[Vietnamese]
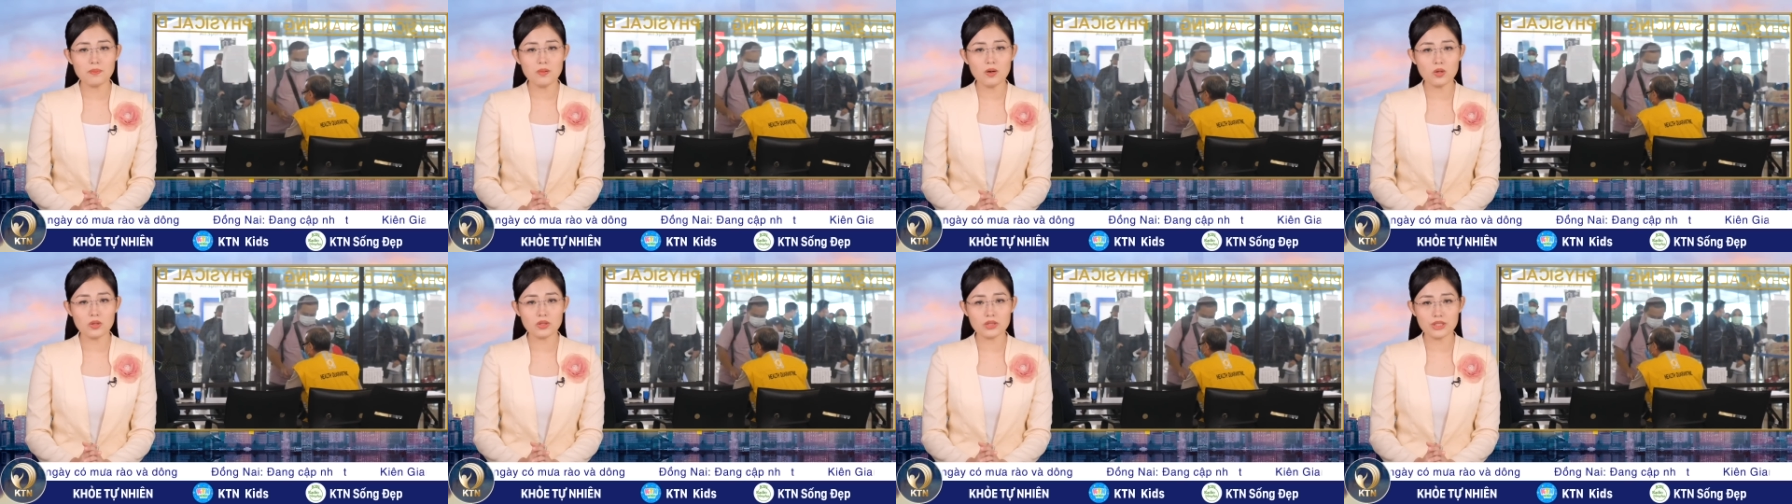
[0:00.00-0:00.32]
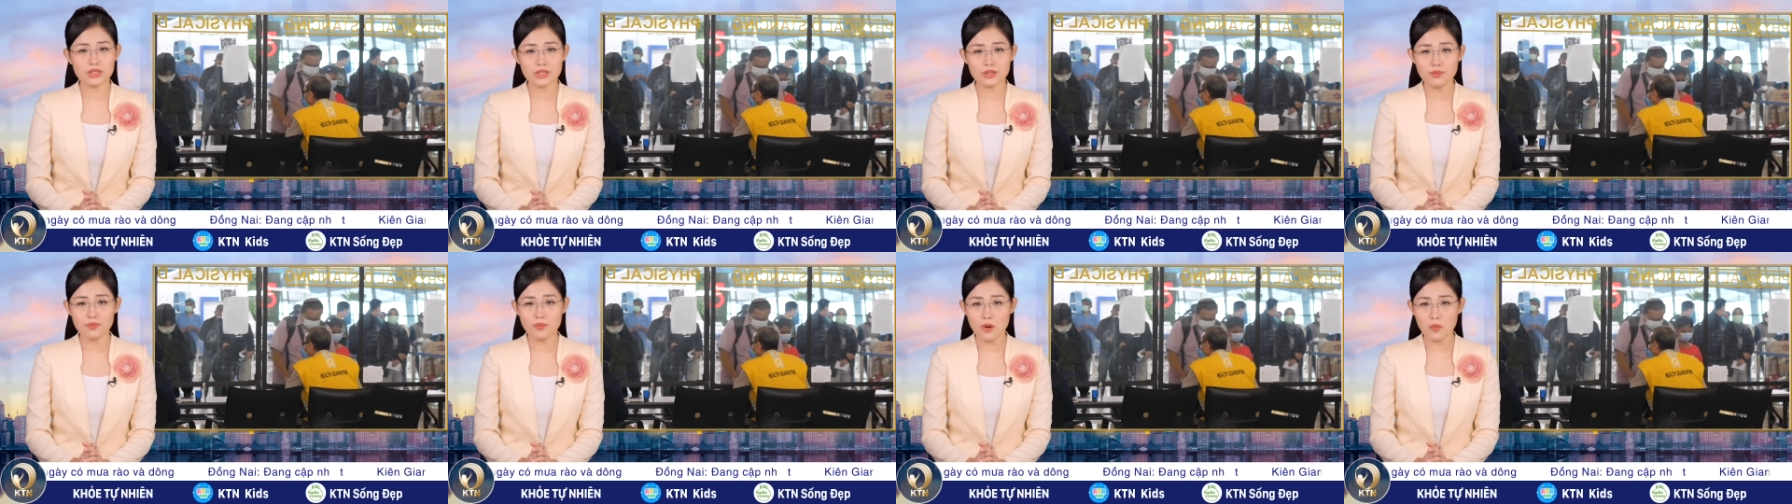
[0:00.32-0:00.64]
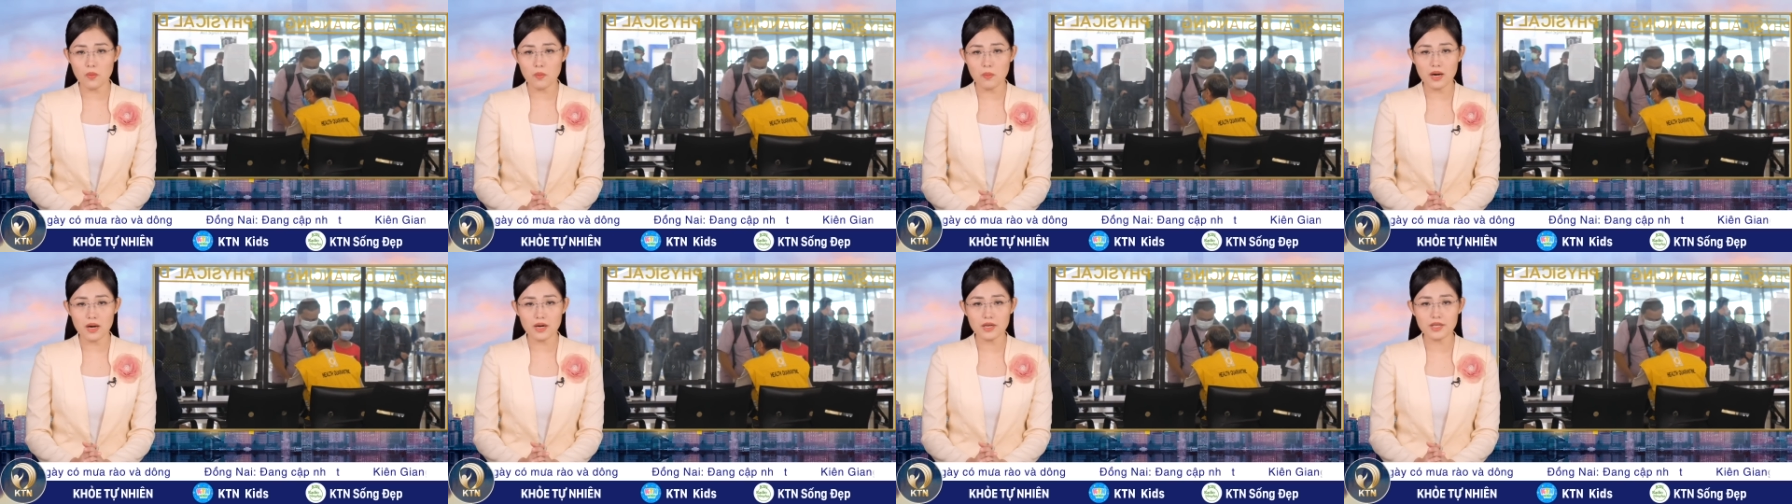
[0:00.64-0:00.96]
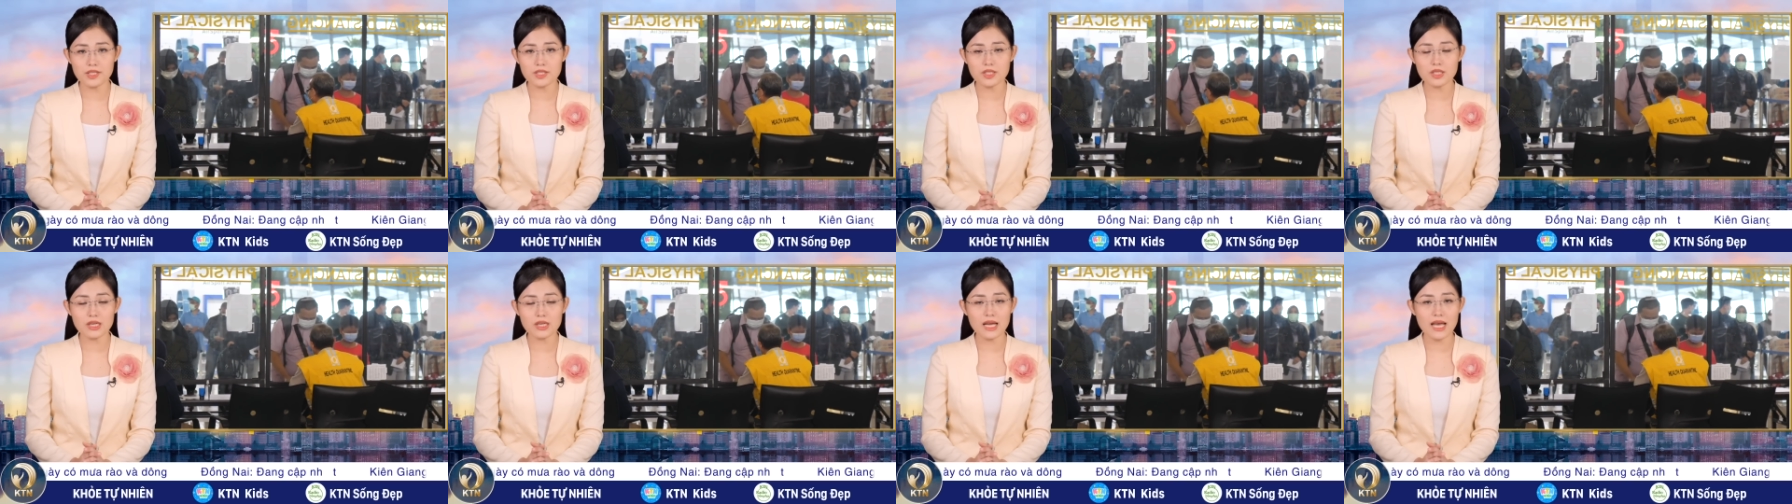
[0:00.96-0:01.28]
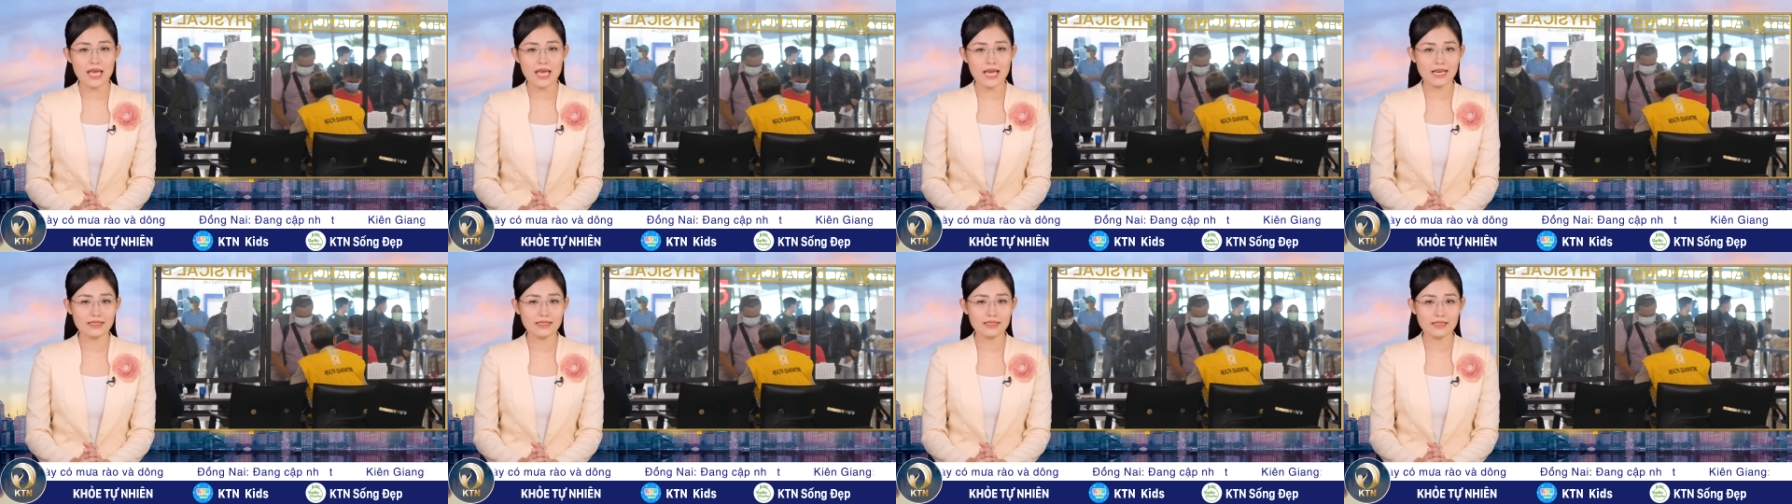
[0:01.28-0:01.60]
hộ chiếu mẫu mới trước ngày
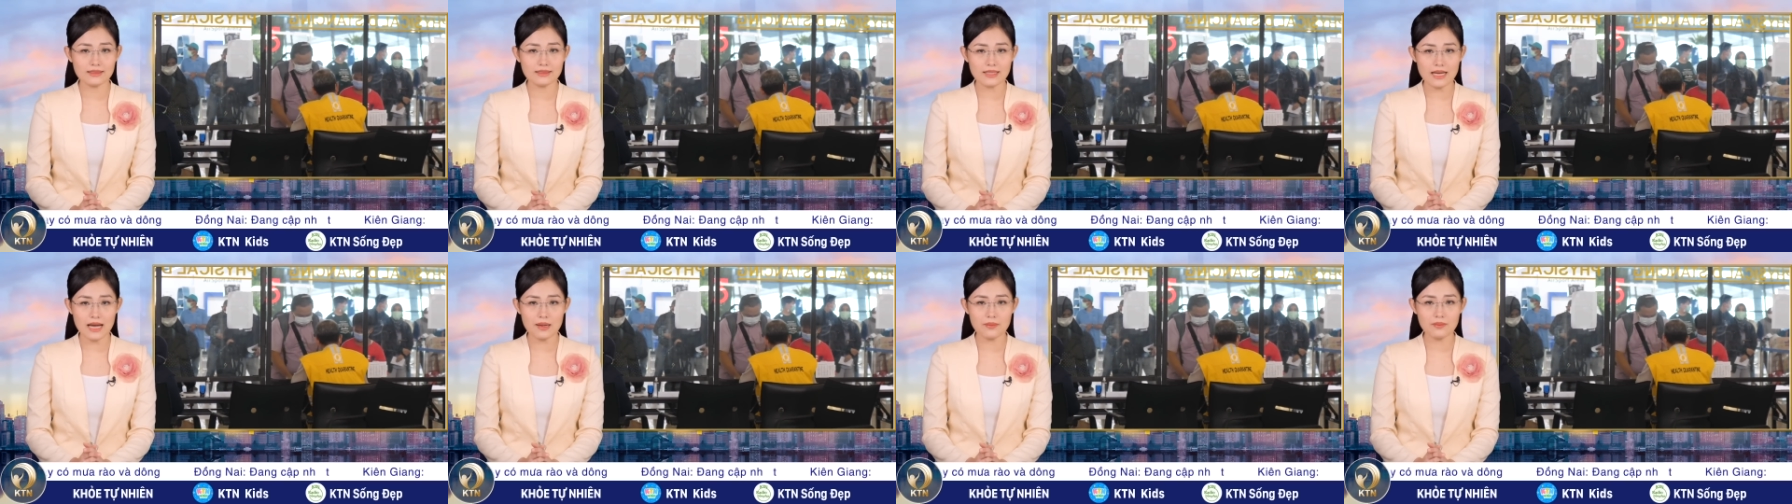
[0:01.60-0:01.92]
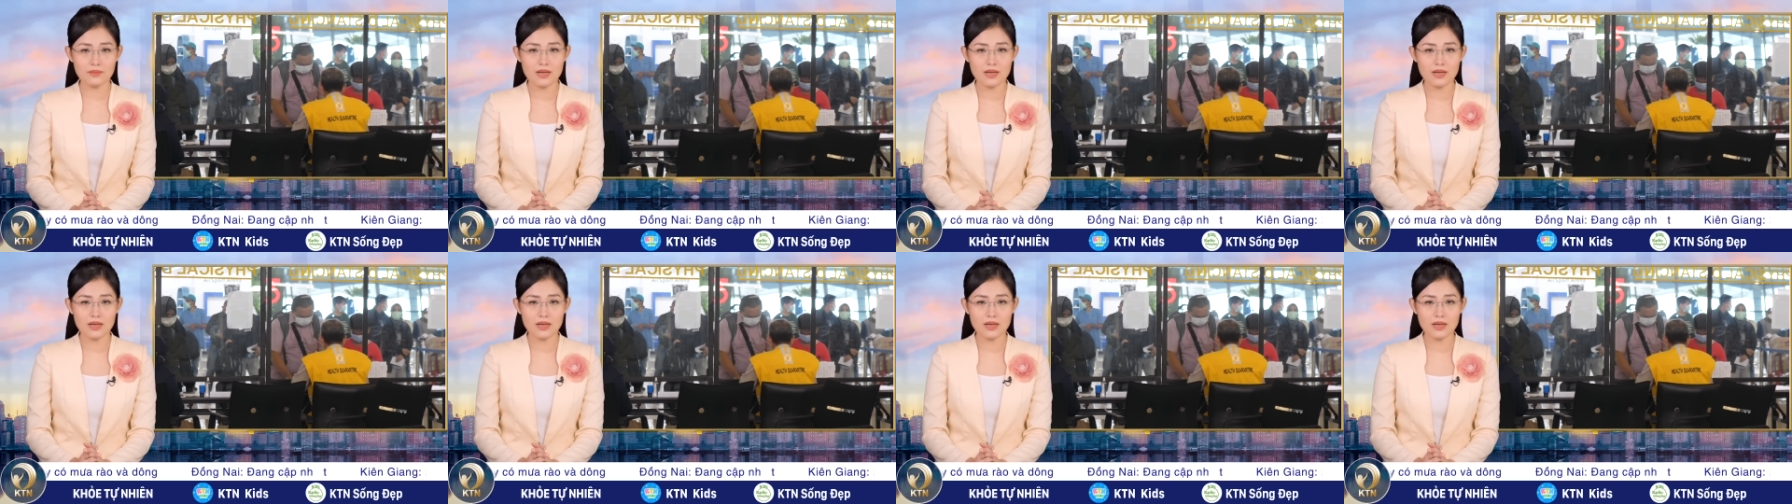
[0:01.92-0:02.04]
2 tháng 8,